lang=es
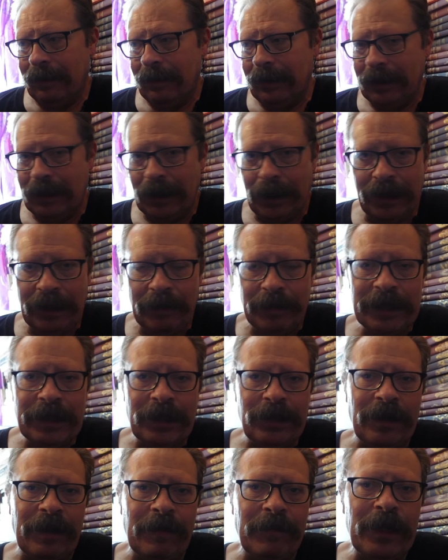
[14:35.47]

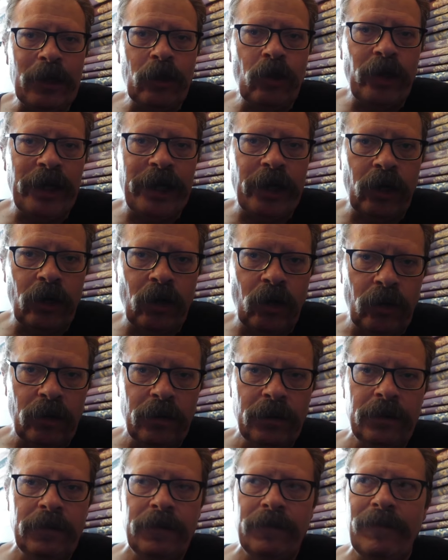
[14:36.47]
sinceramente, tremendo error
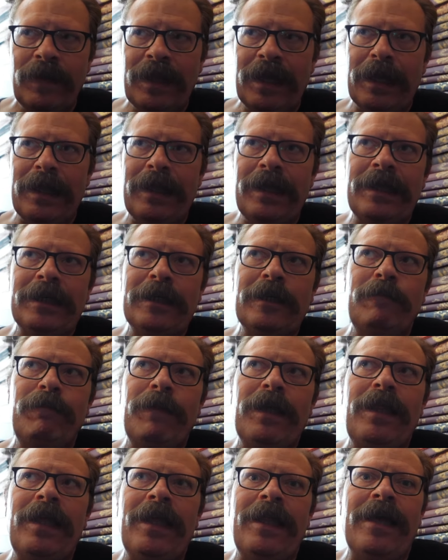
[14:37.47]
de hacer esa
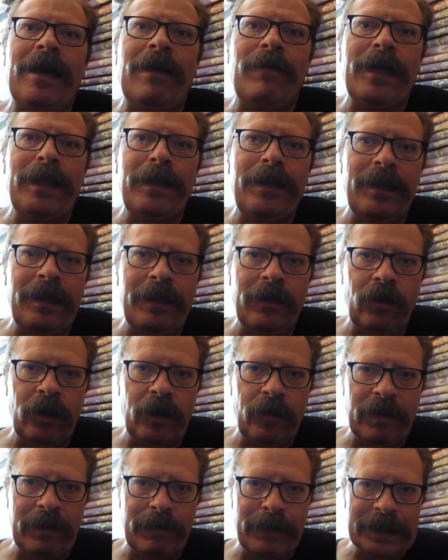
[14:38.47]
especie de avance de lo
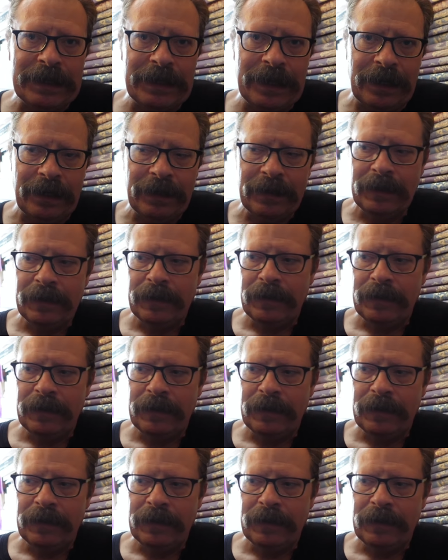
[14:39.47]
que va a pasar,